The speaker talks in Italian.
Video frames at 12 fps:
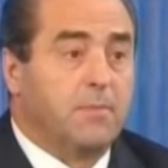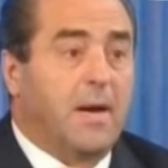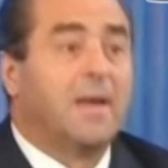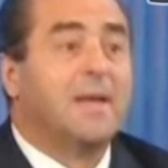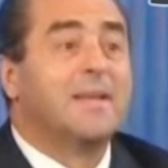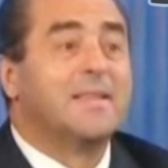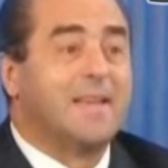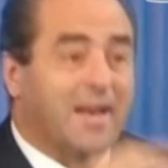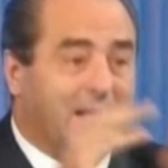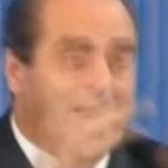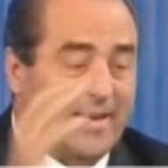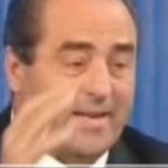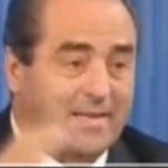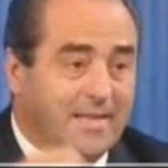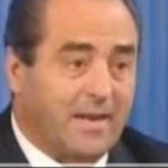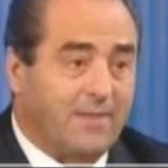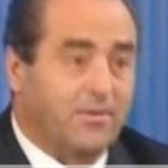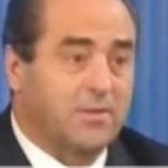ma dalla
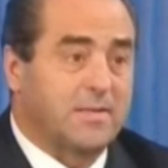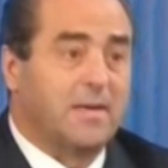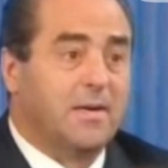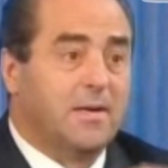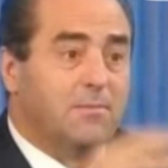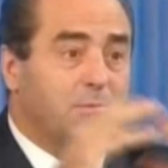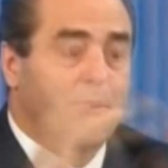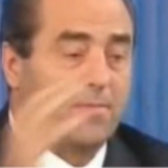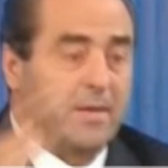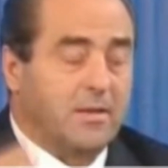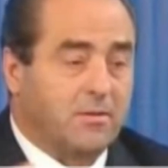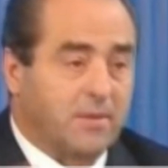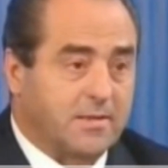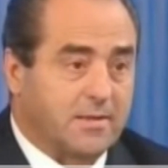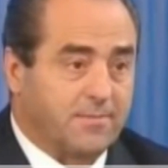rete, dalla vostra movimento che,